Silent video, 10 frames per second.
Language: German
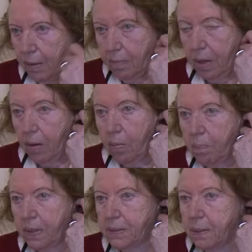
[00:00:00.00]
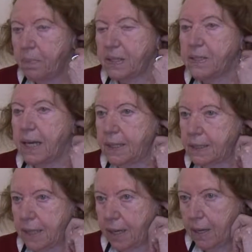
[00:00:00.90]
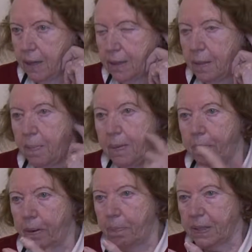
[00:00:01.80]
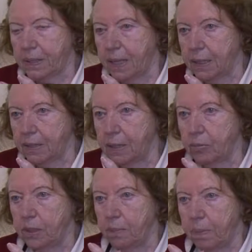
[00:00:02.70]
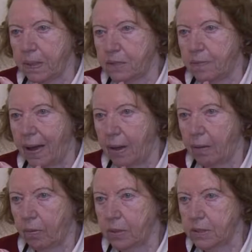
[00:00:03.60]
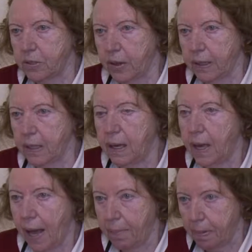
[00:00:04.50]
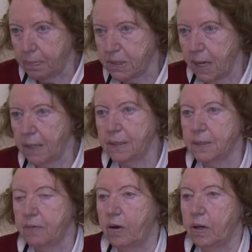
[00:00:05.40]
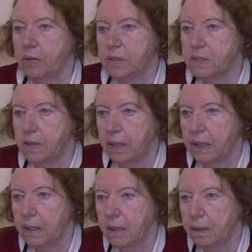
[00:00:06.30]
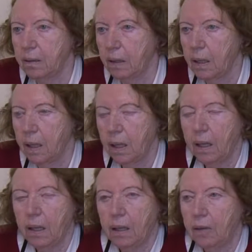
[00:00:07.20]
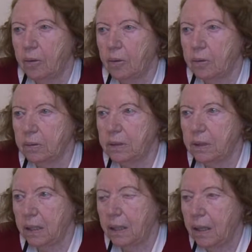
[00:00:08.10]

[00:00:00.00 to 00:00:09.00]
Wir haben bei, bei sechs, der Peppel bei sechs und ich bei zwei als Zeugin. Auch beim Sanitzer war ich als Zeugin. Ja. Und äh,